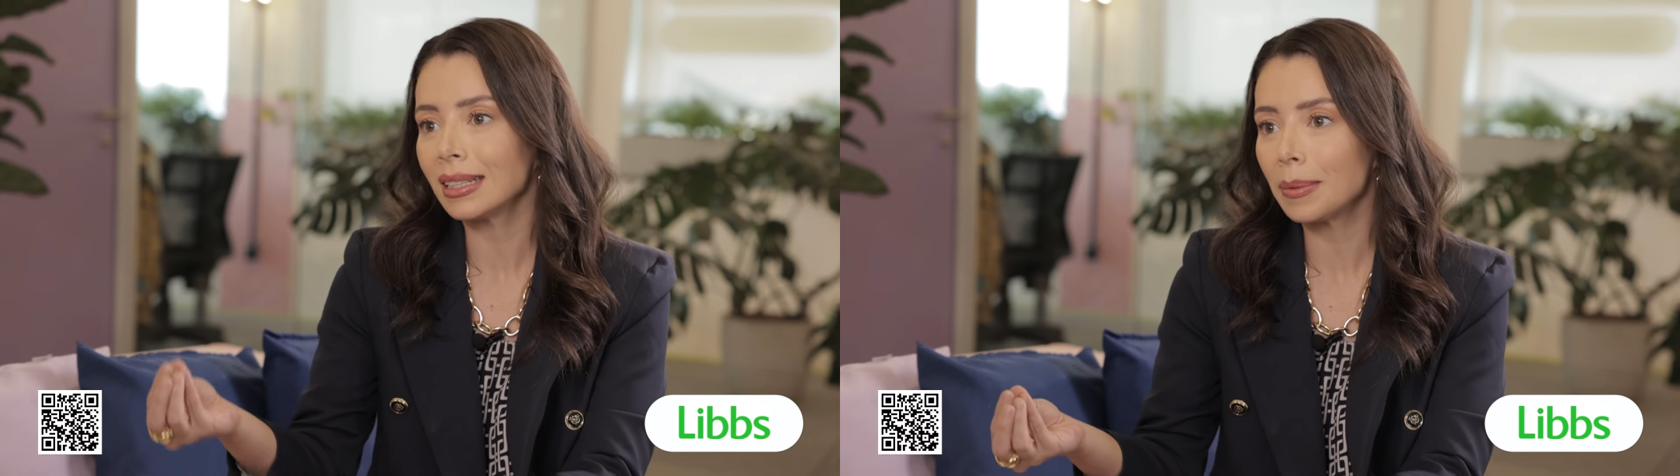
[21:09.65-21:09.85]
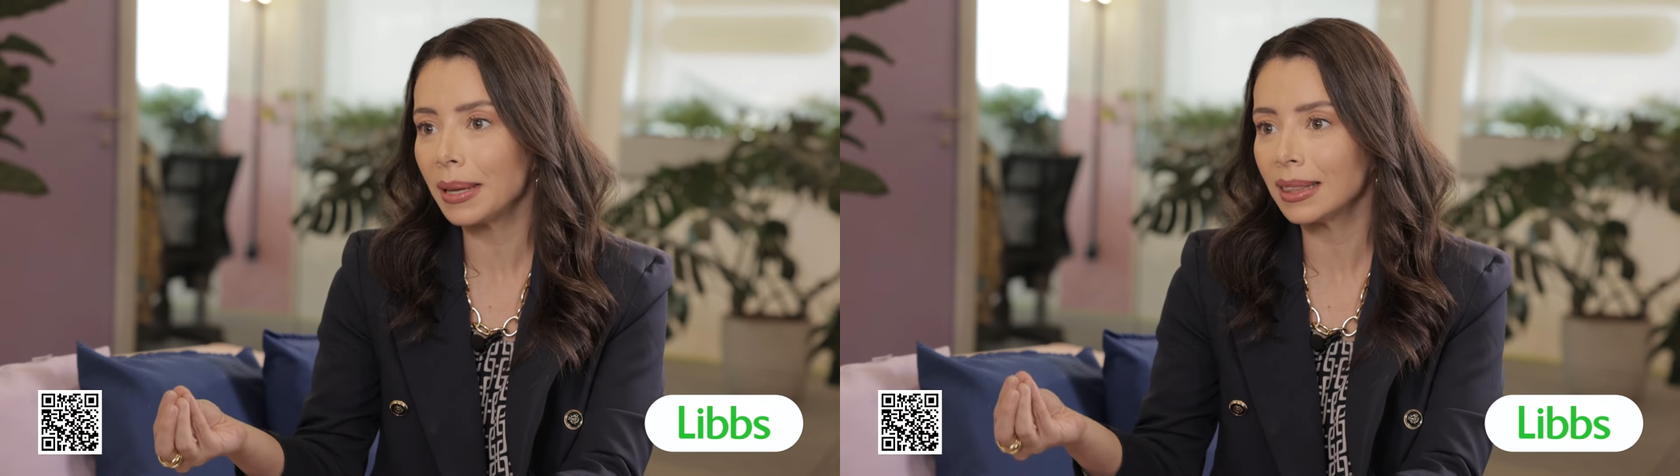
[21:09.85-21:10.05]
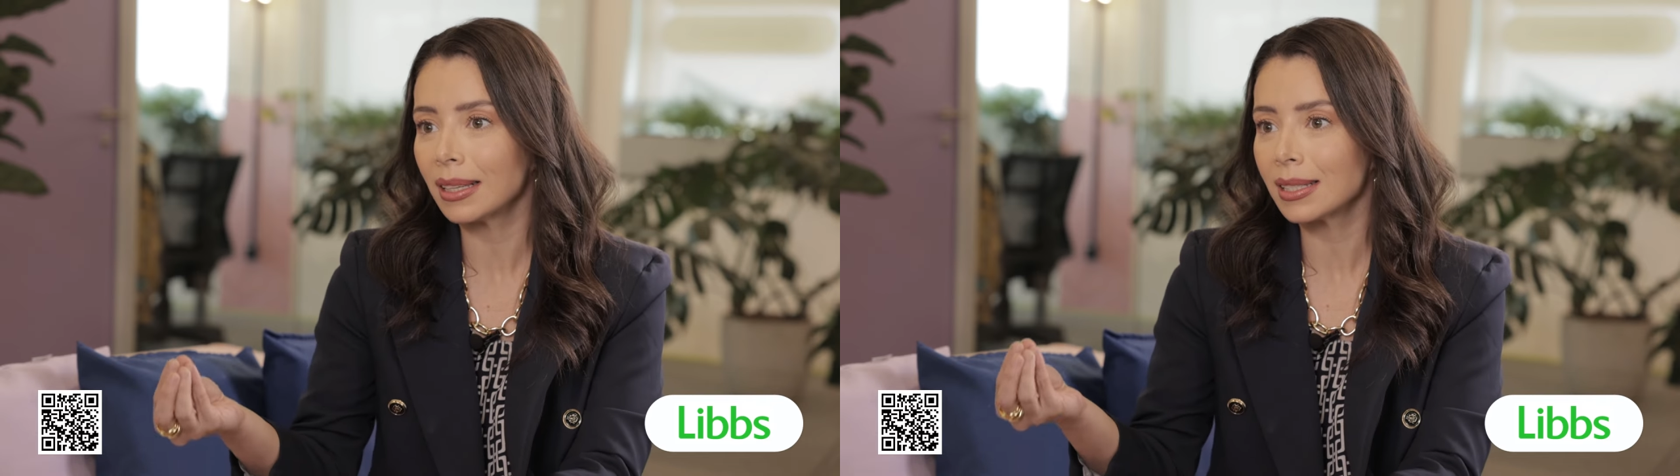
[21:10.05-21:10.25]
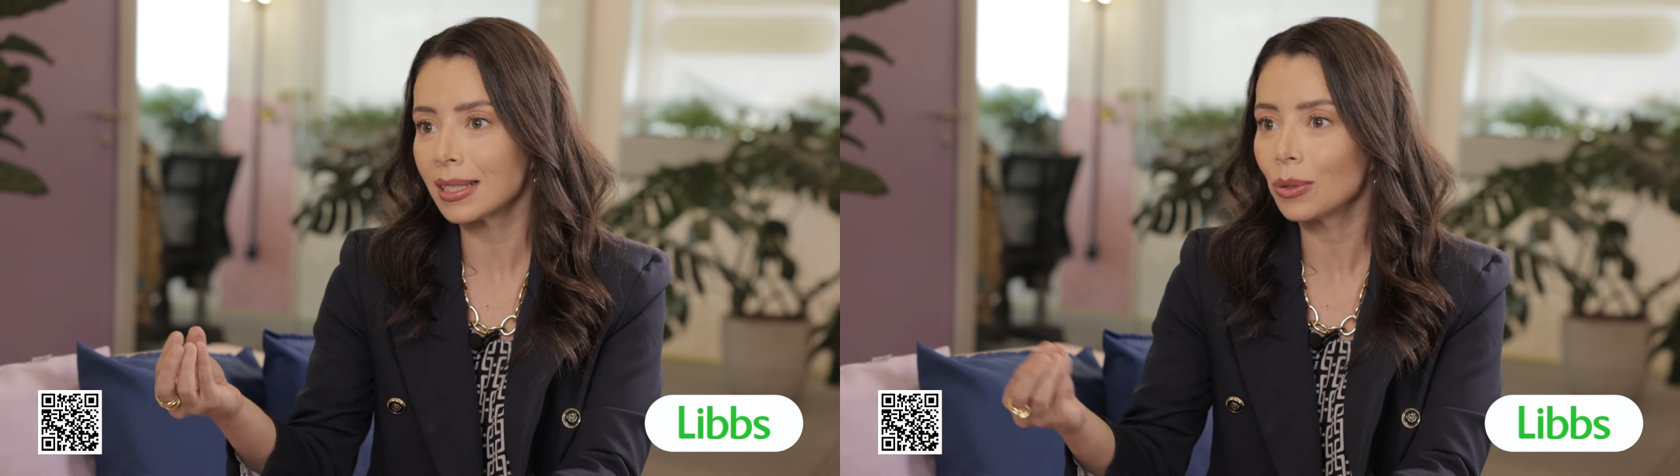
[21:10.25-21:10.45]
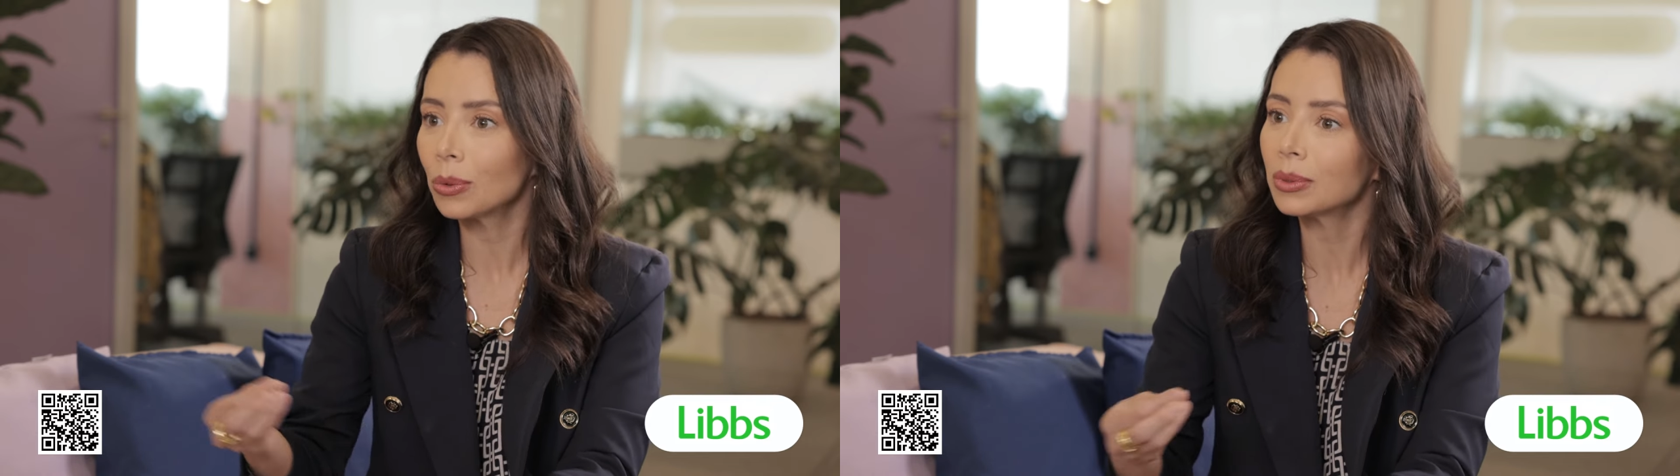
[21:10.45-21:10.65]

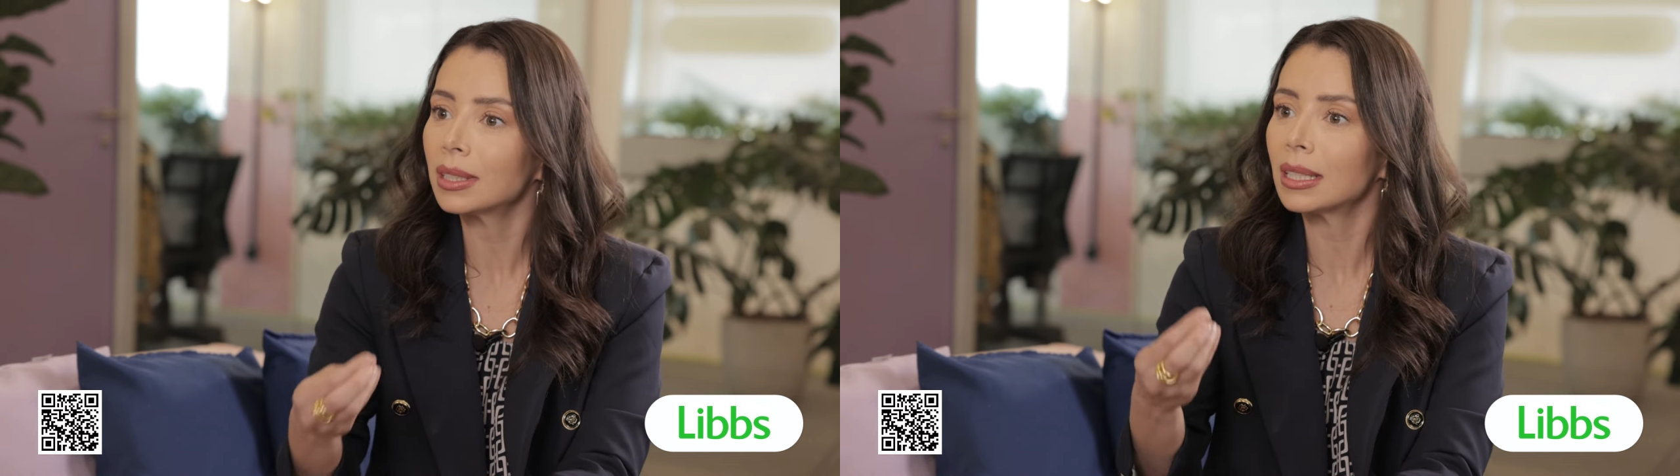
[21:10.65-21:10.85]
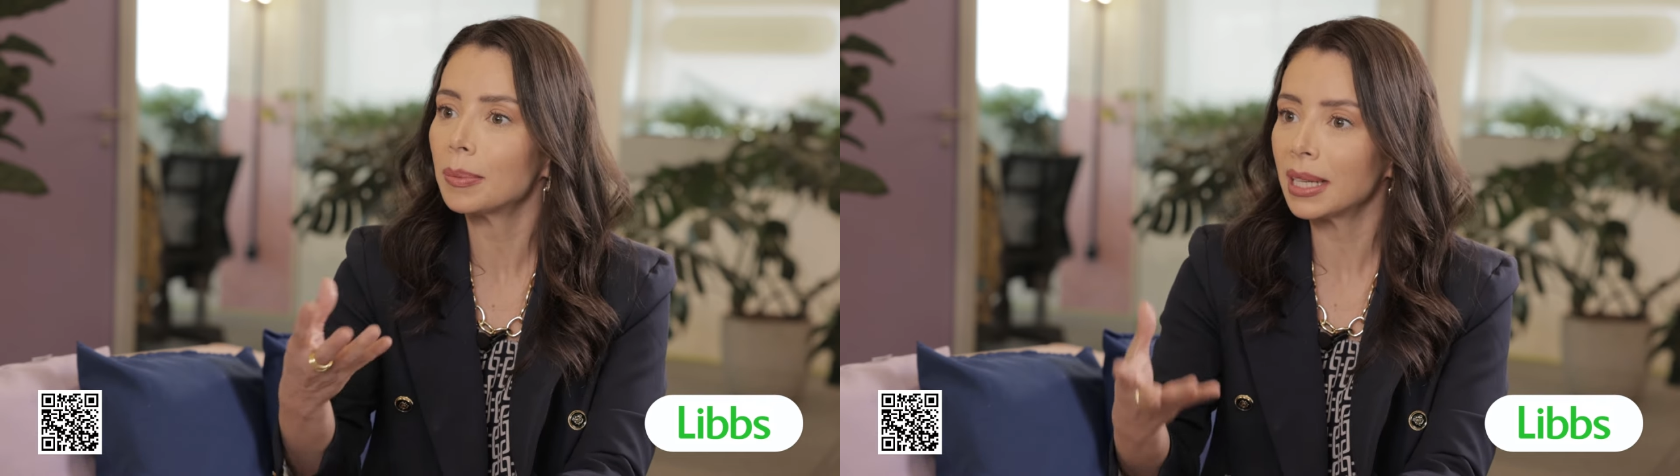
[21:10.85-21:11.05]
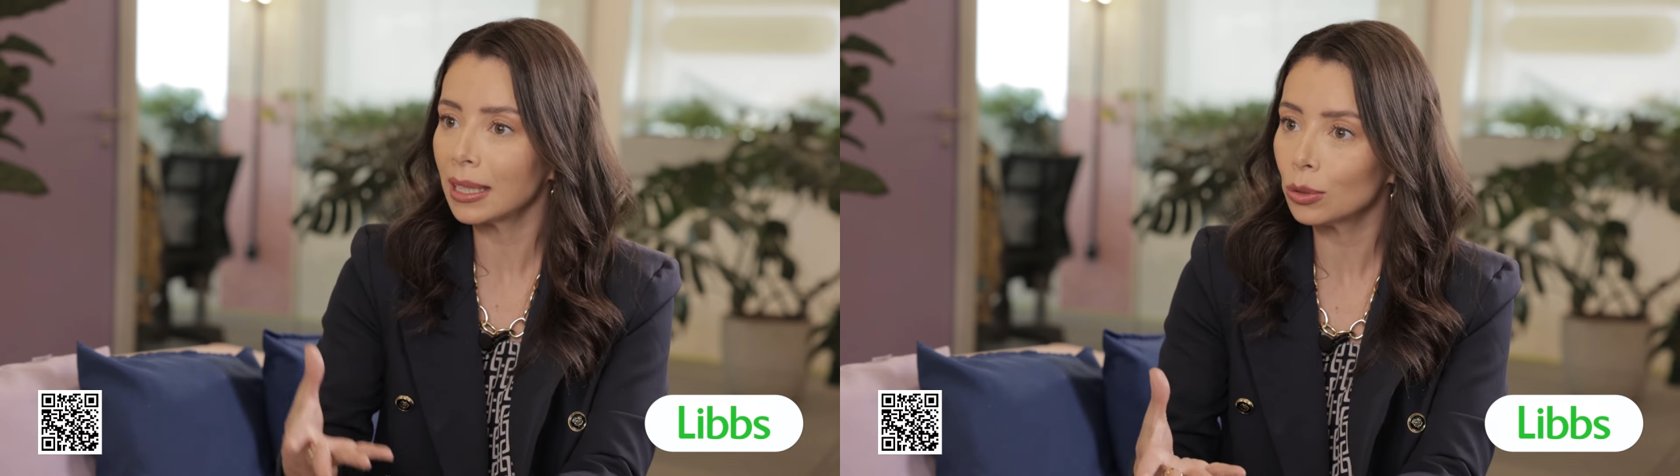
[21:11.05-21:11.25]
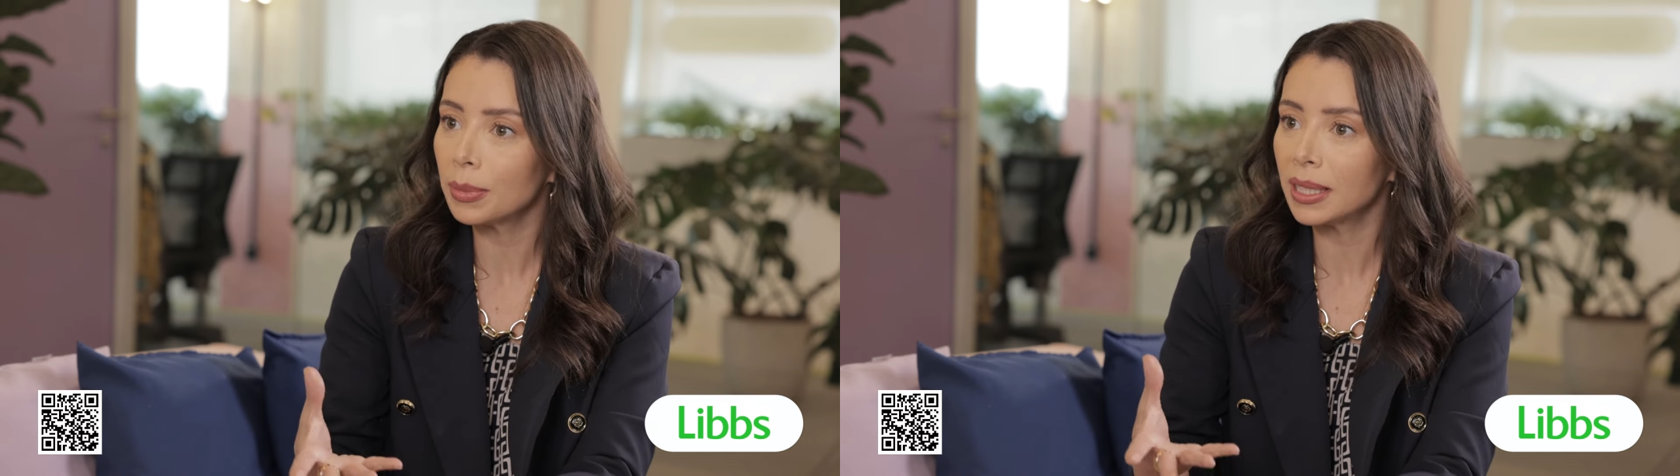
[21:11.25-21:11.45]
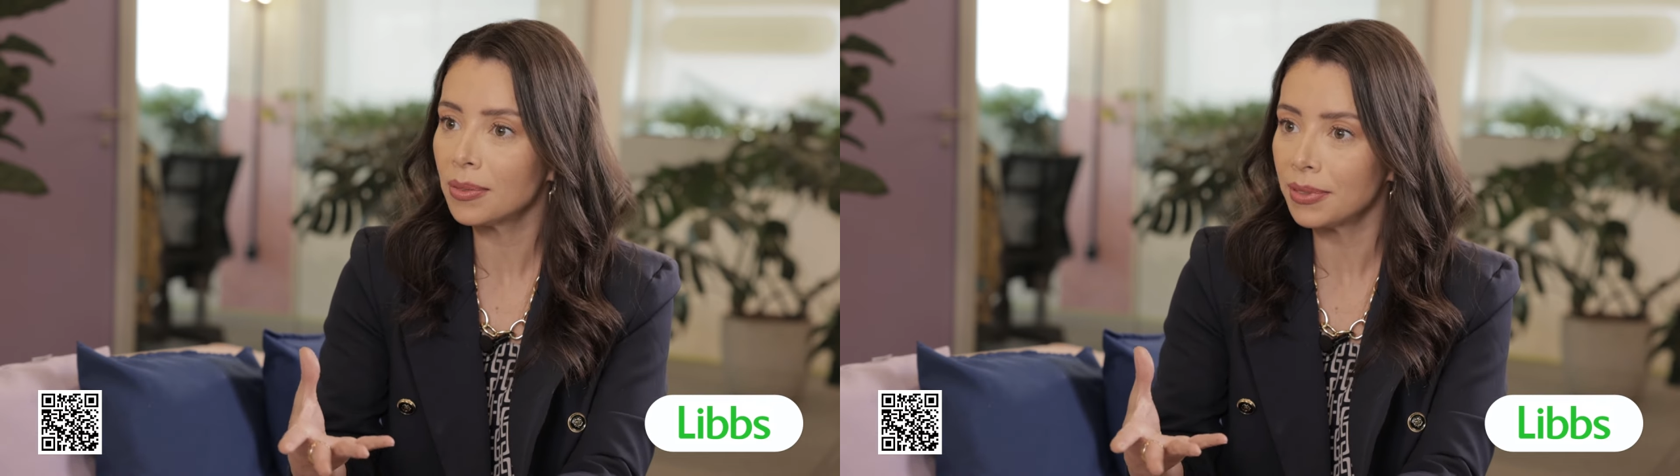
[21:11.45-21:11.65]
alimentação com determinado
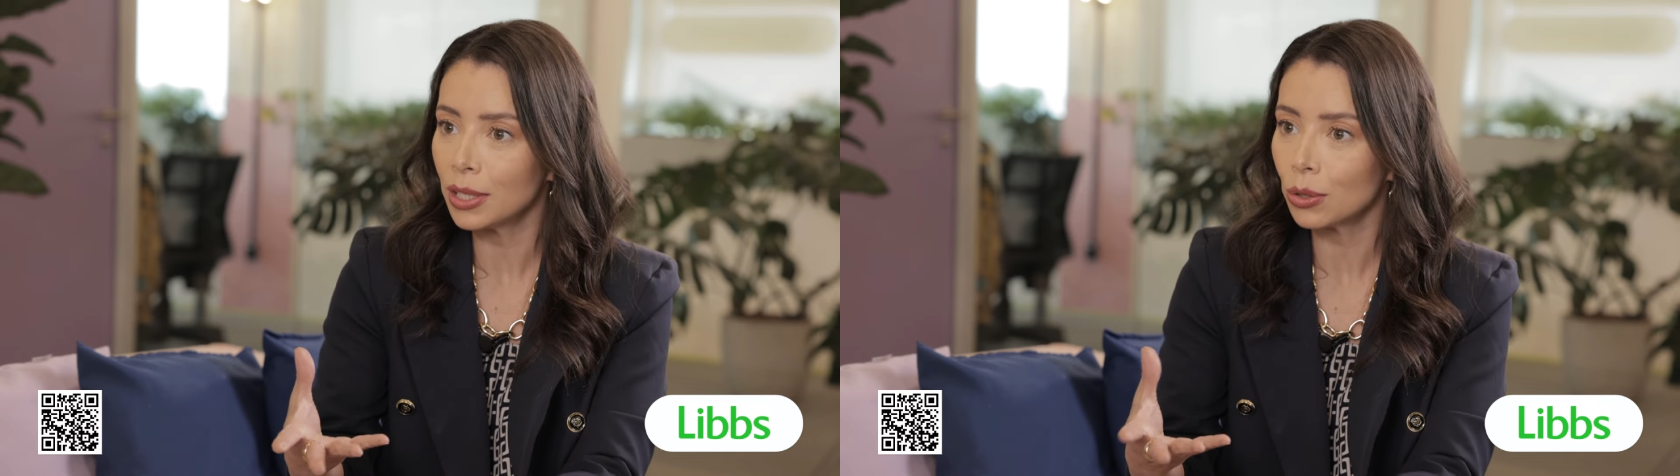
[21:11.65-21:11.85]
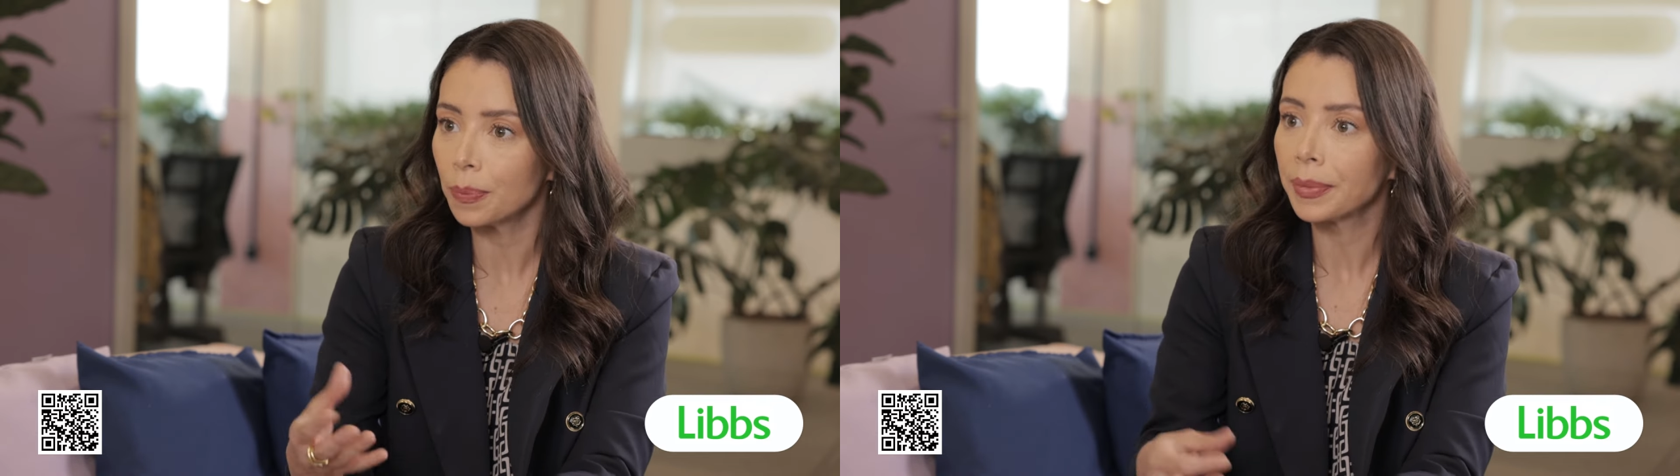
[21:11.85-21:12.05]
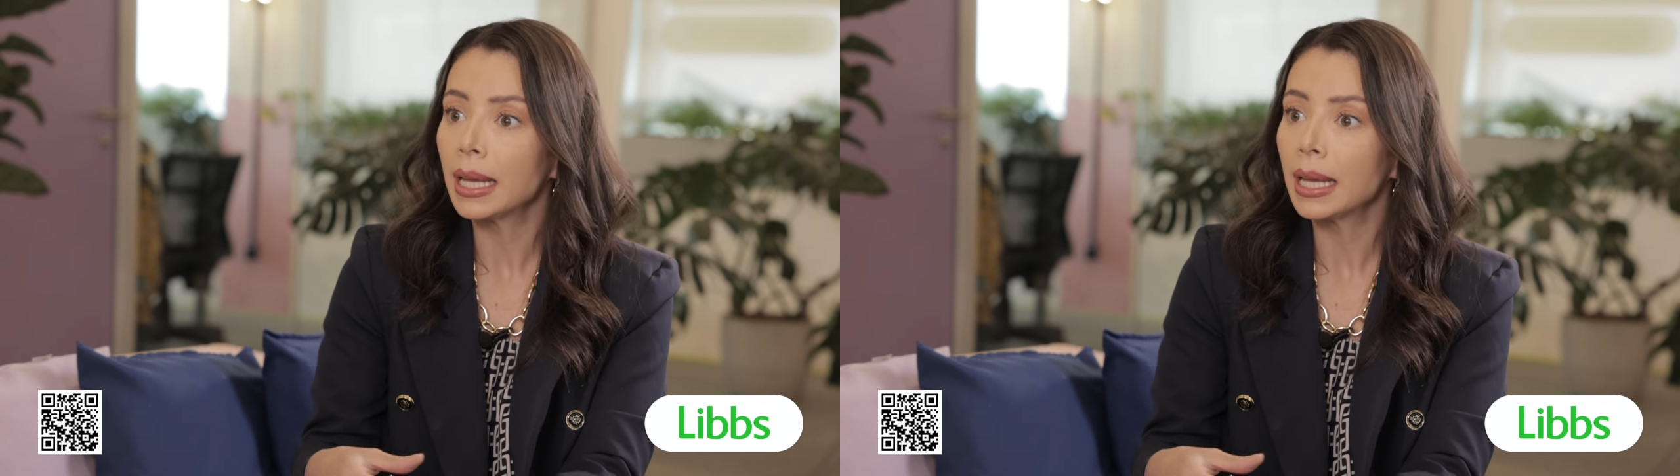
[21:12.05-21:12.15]
benefício.